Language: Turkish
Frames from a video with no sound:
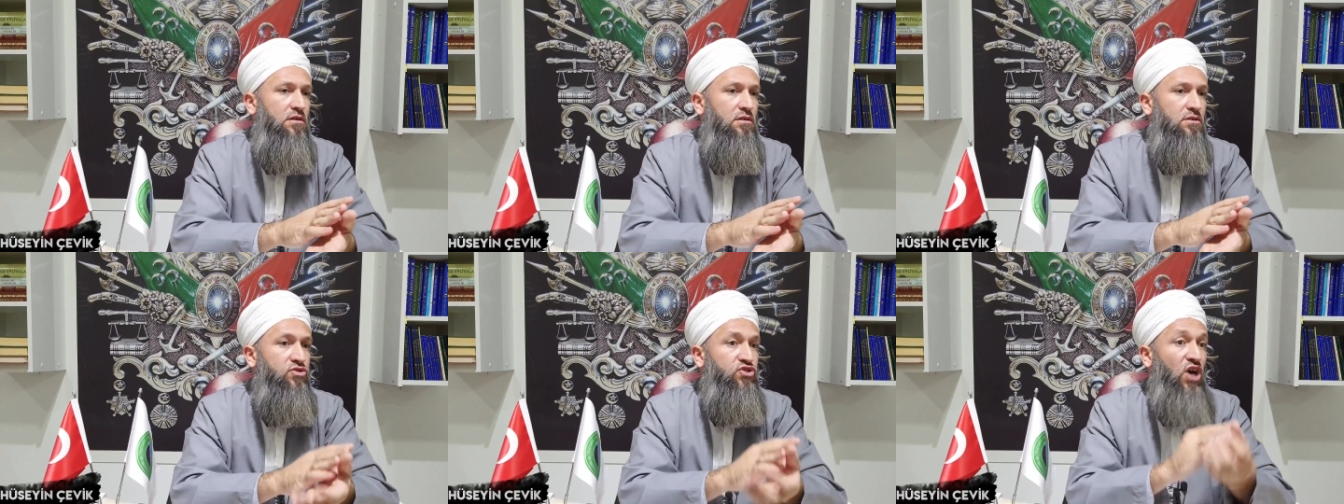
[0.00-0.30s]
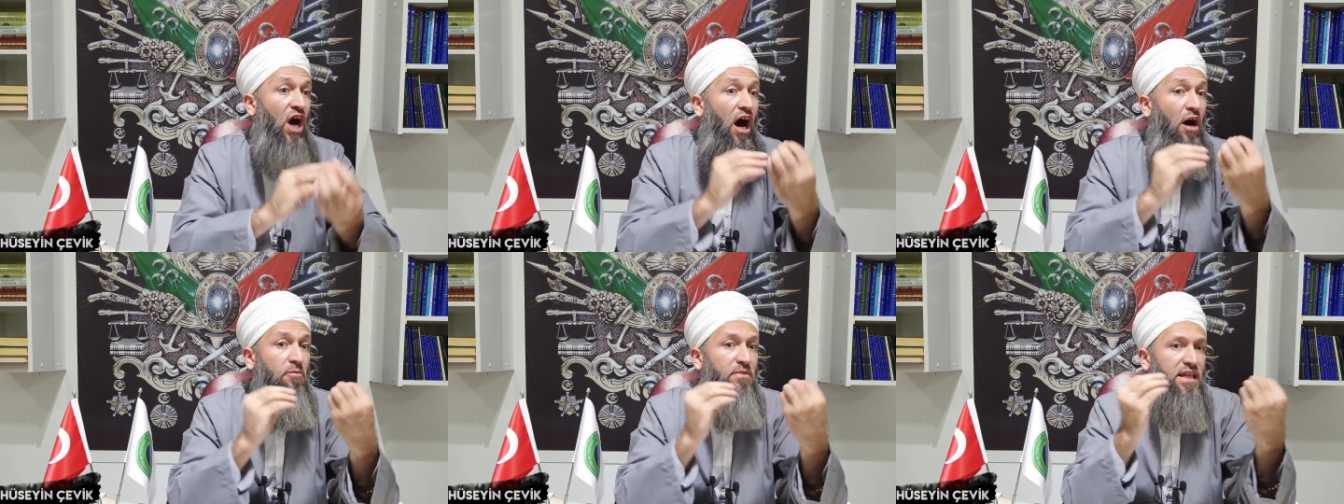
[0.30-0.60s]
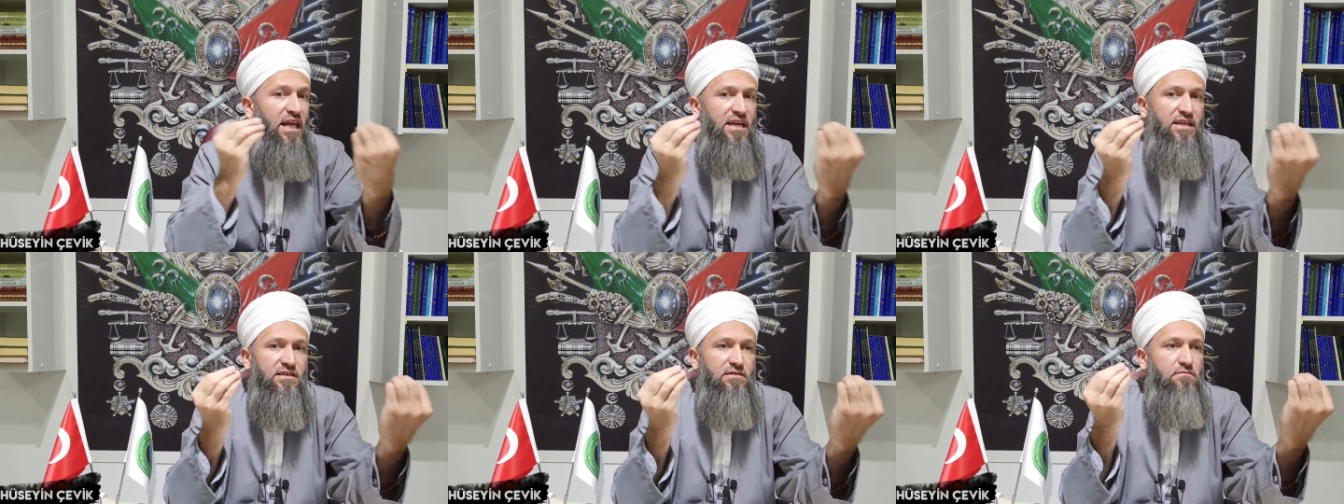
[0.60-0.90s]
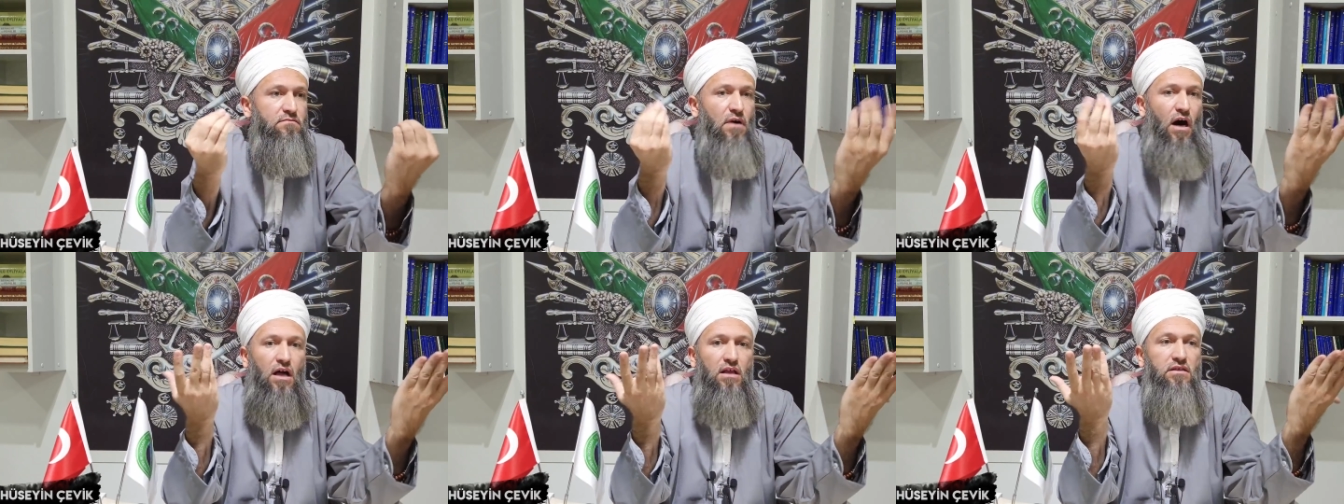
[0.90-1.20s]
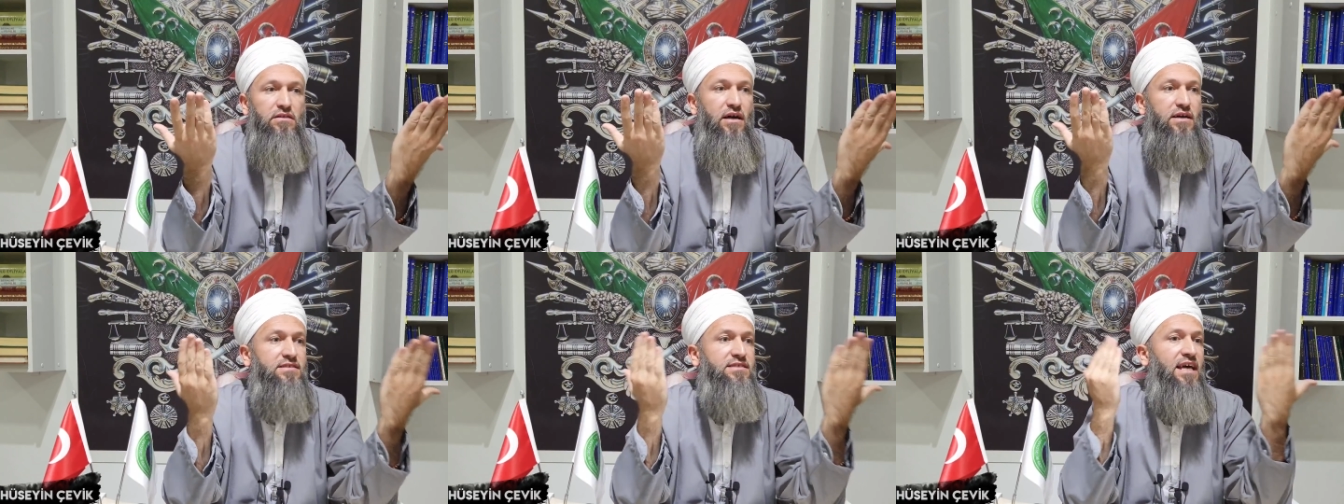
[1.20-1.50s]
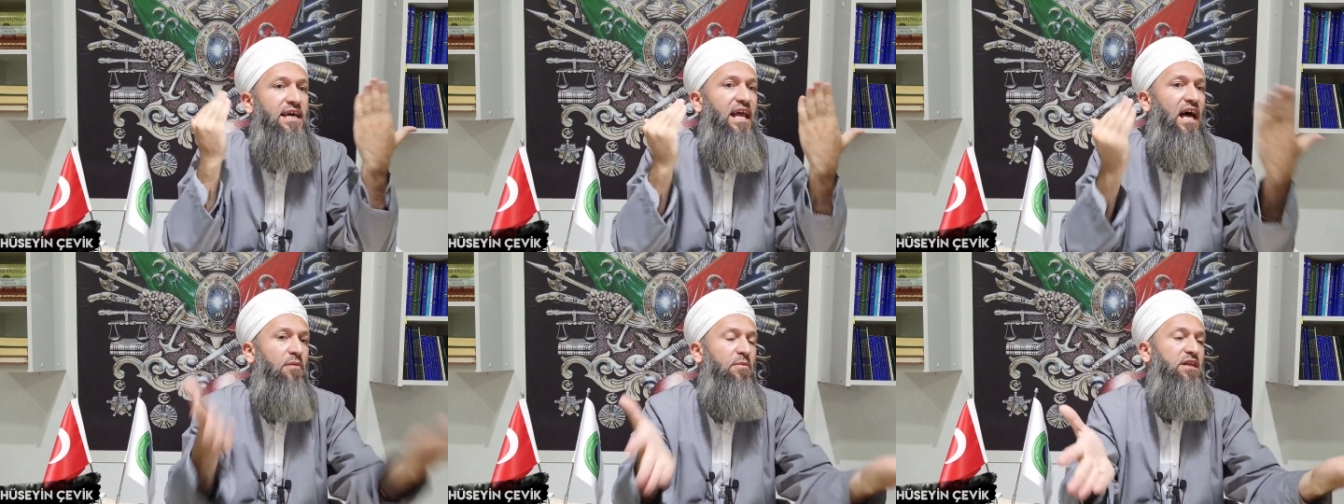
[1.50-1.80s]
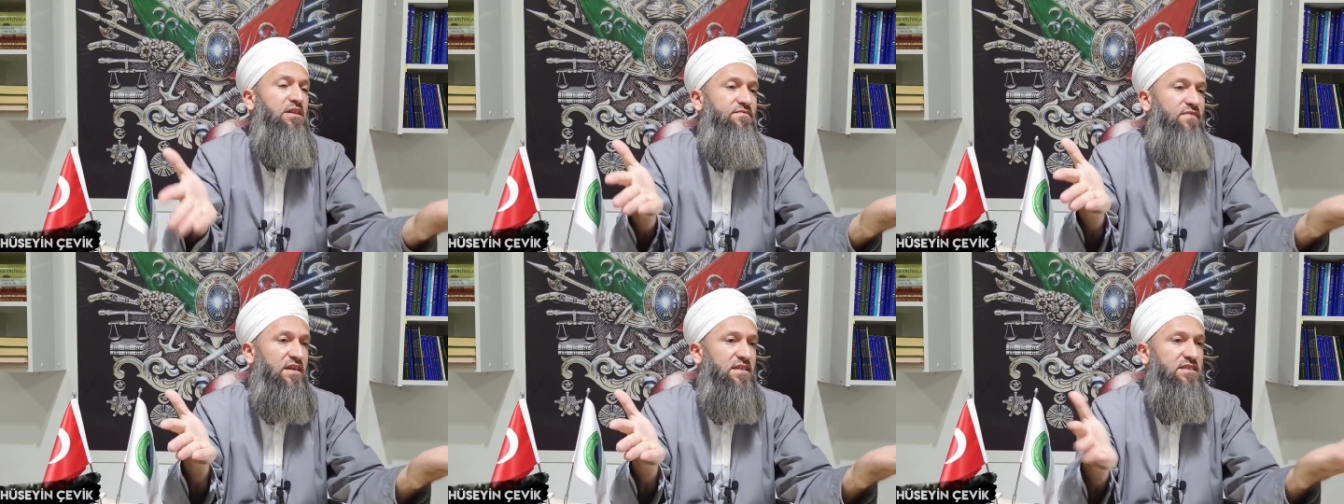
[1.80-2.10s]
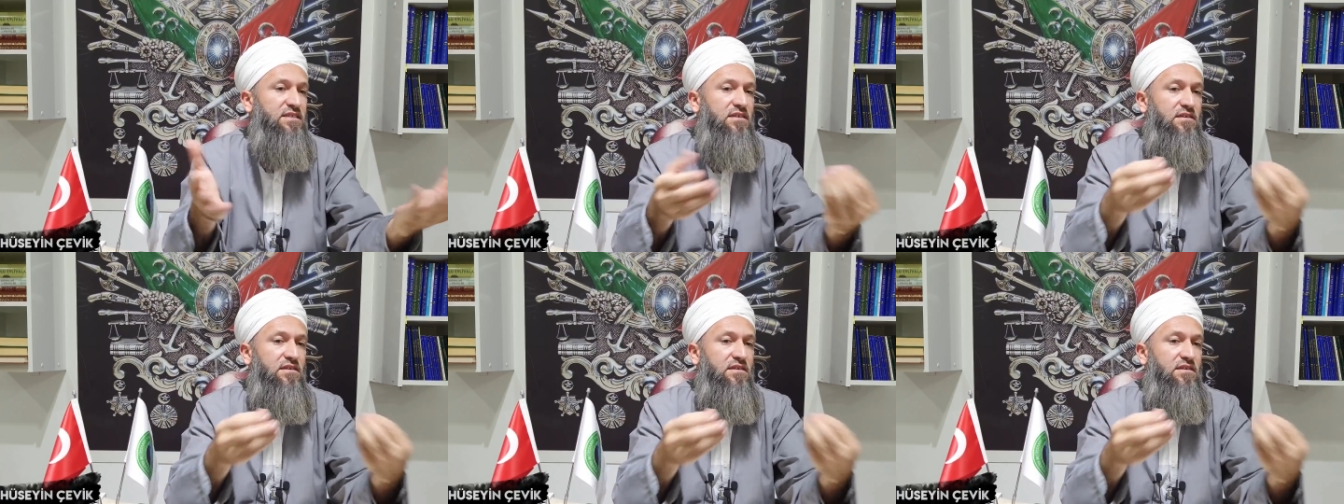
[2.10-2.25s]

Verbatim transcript: camiler Allah selamet versin,